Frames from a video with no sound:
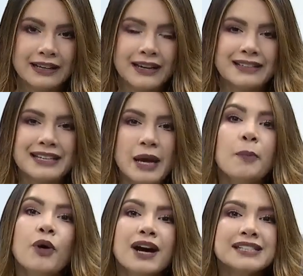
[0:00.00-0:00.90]
Así que
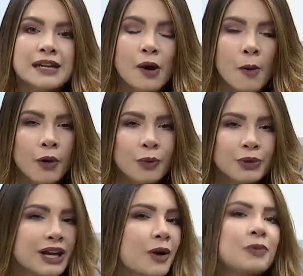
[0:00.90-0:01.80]
póngase cómodo
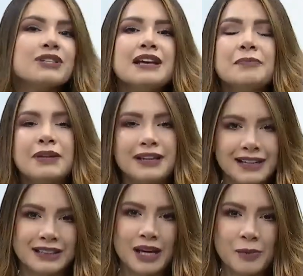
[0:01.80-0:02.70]
porque como siempre le
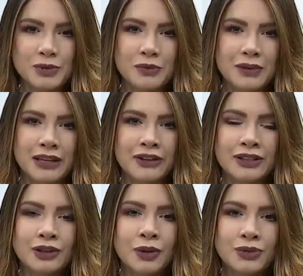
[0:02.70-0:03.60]
traemos un video de
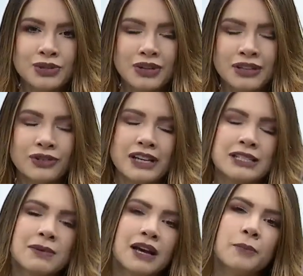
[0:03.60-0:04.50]
introducción en donde le
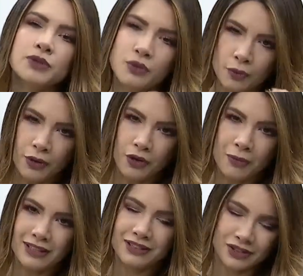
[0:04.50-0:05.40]
explicamos un poco
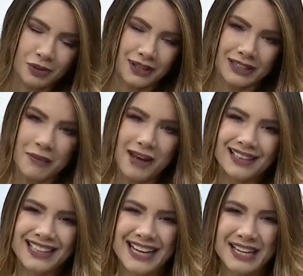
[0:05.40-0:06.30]
más sobre el tema
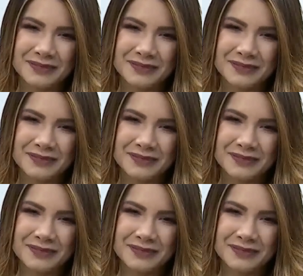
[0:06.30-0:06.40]
del día.